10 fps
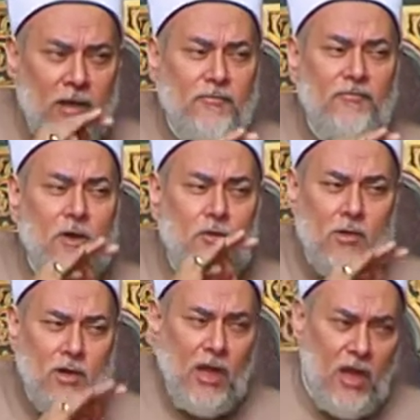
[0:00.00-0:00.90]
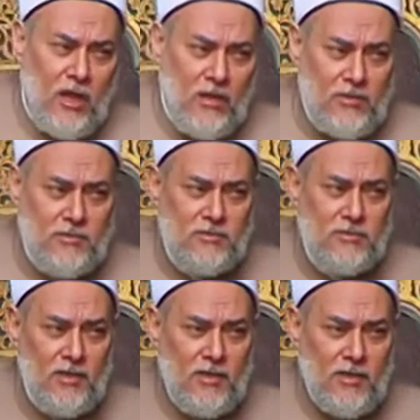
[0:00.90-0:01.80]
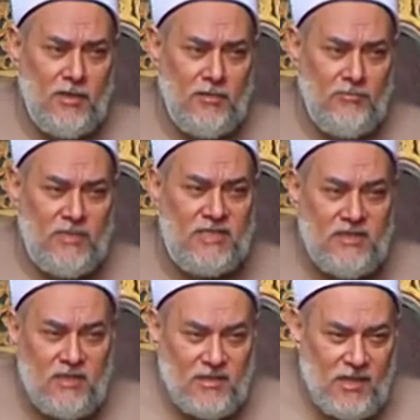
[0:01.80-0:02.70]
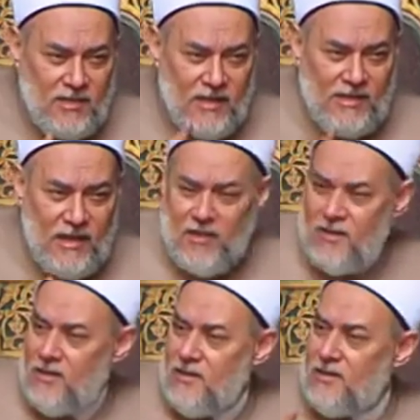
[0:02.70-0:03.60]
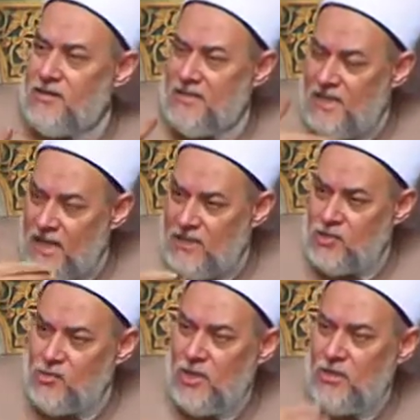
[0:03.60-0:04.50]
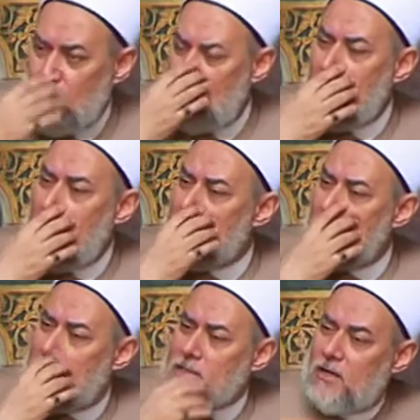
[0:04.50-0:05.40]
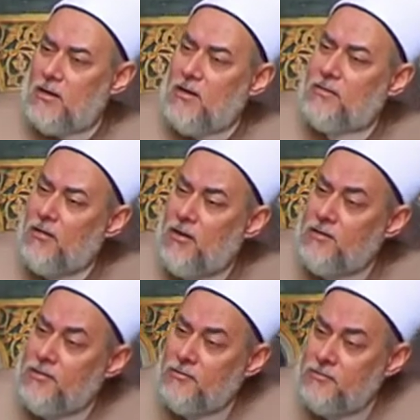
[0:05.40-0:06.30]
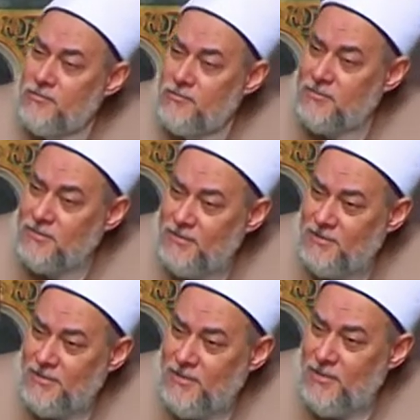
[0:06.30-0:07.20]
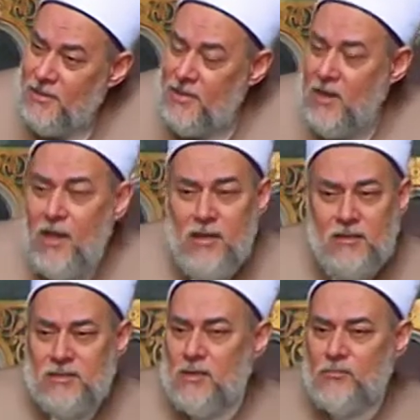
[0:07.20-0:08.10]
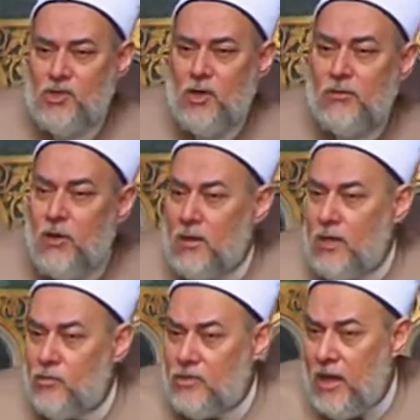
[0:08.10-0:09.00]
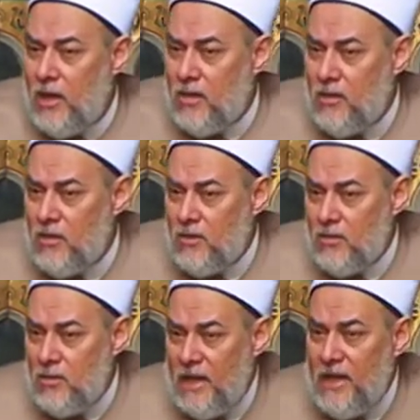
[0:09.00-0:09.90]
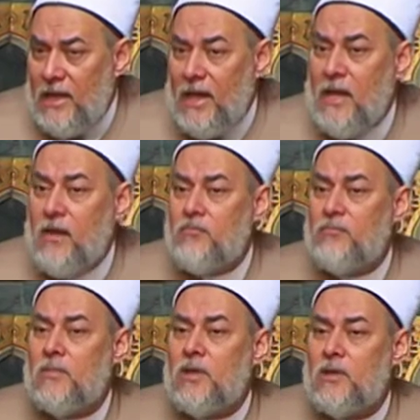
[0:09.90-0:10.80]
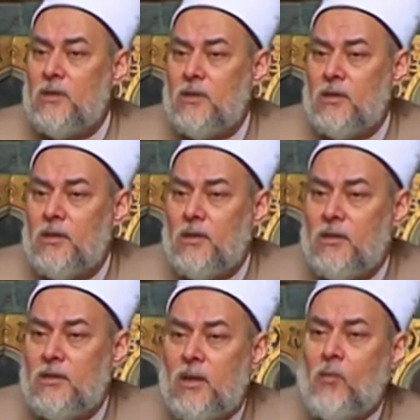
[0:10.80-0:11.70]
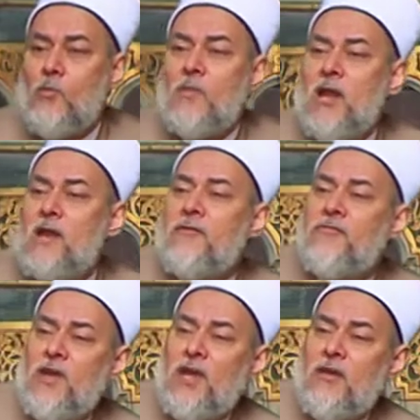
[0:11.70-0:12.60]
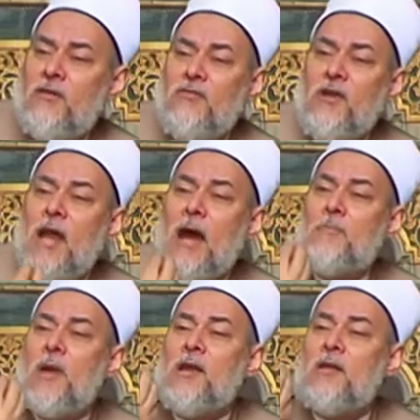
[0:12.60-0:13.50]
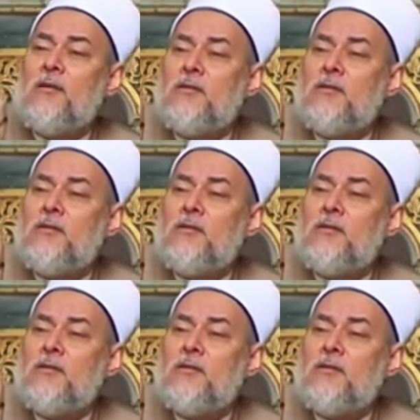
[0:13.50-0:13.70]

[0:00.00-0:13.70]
عرفنا كل حاجه بس ده ده ده زياده شويه يقول لي يعني الازهر غلطان لا الازهر مش غلطان لانه ده العلم طب امال انا في ايه في العمل